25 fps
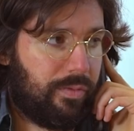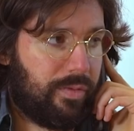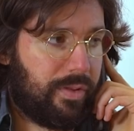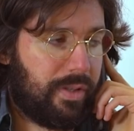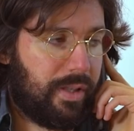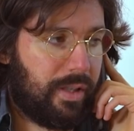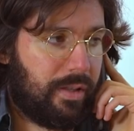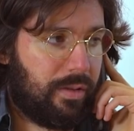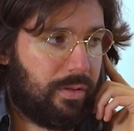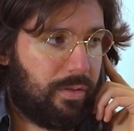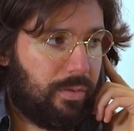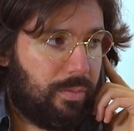
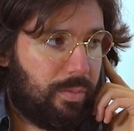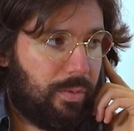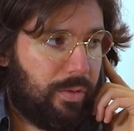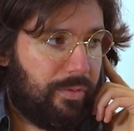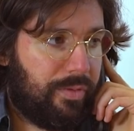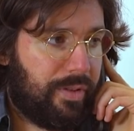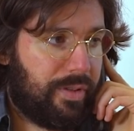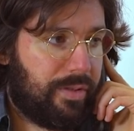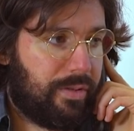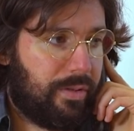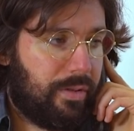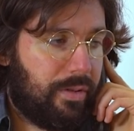Vous êtes
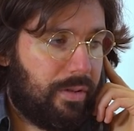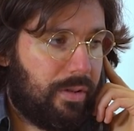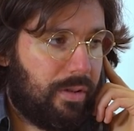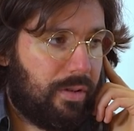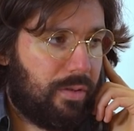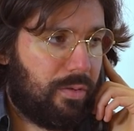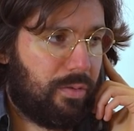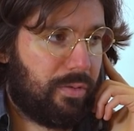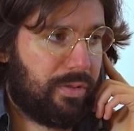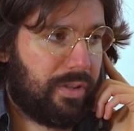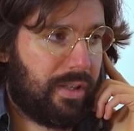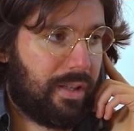professeur,
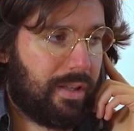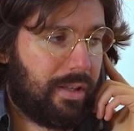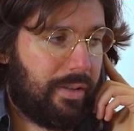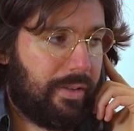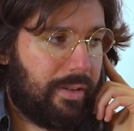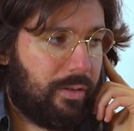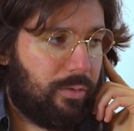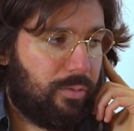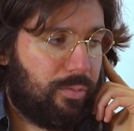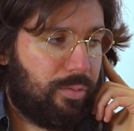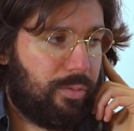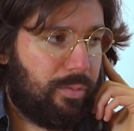en contact
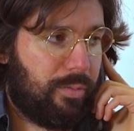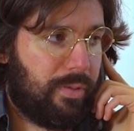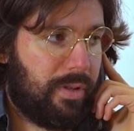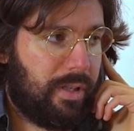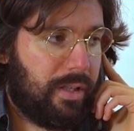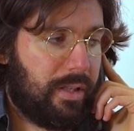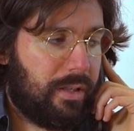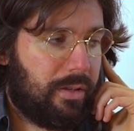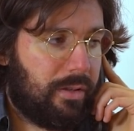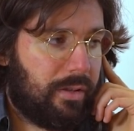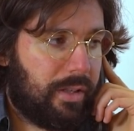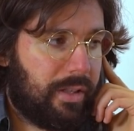avec le
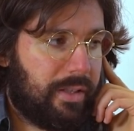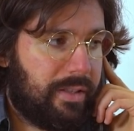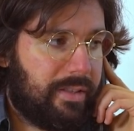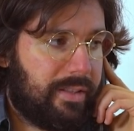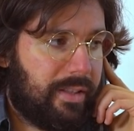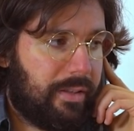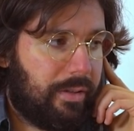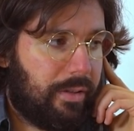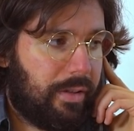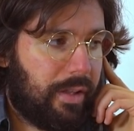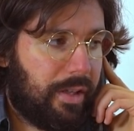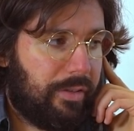public,
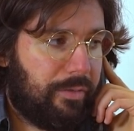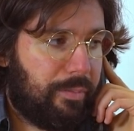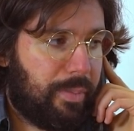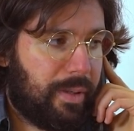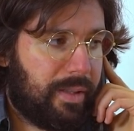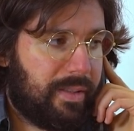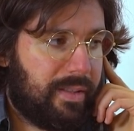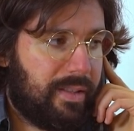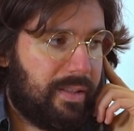organisateur de rêve